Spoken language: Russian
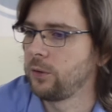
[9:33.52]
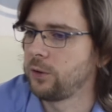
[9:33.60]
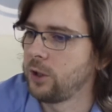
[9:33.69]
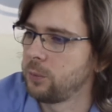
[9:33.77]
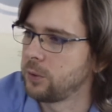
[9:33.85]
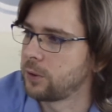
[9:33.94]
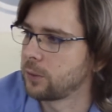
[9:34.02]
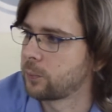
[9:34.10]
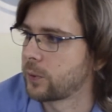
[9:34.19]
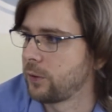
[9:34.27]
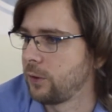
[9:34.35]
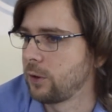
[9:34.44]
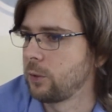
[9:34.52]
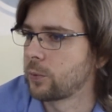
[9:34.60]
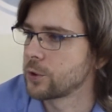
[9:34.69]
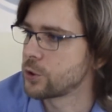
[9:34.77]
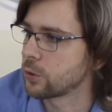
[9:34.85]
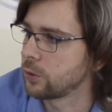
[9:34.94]
схемы, так про серые,
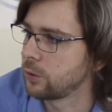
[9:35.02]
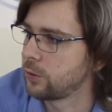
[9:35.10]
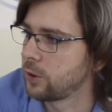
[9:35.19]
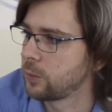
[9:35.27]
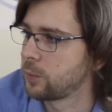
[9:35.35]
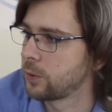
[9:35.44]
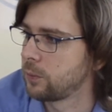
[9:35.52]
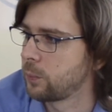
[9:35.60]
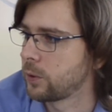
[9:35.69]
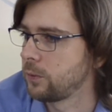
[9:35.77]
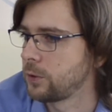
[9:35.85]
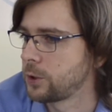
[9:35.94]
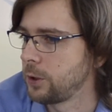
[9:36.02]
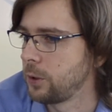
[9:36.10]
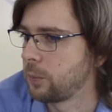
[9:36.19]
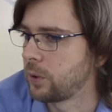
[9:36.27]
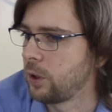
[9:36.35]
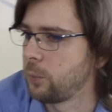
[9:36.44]
про черные схемы
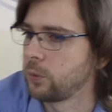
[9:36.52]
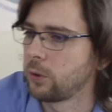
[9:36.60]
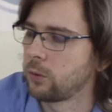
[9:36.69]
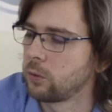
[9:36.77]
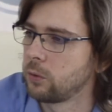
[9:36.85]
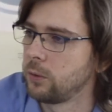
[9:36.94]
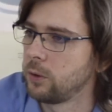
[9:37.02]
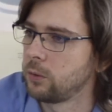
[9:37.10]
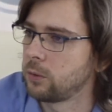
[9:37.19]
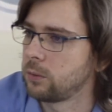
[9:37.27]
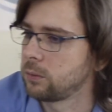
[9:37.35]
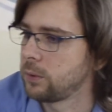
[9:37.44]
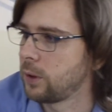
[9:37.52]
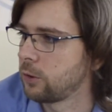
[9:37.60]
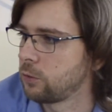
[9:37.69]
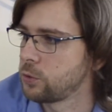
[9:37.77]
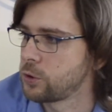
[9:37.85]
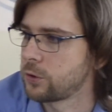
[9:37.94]
продвижения, про репутационные, но я
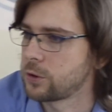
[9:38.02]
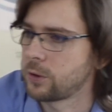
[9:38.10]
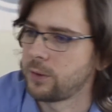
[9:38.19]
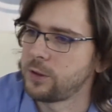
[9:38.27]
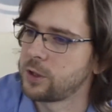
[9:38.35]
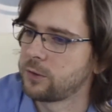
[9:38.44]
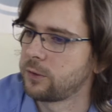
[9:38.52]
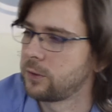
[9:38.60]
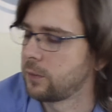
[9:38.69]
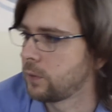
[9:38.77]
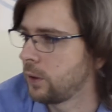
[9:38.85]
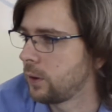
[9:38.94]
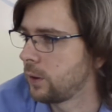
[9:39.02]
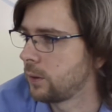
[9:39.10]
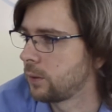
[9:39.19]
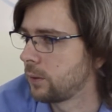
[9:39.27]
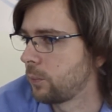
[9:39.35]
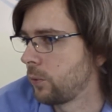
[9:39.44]
озвучу сейчас основные,
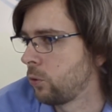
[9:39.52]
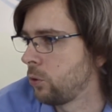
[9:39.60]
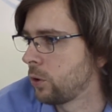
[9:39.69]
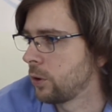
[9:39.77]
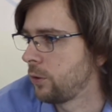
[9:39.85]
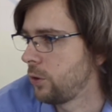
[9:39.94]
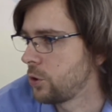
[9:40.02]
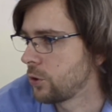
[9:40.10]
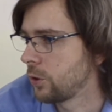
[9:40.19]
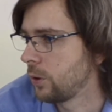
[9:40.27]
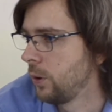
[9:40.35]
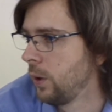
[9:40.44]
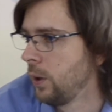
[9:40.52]
это по сути классические.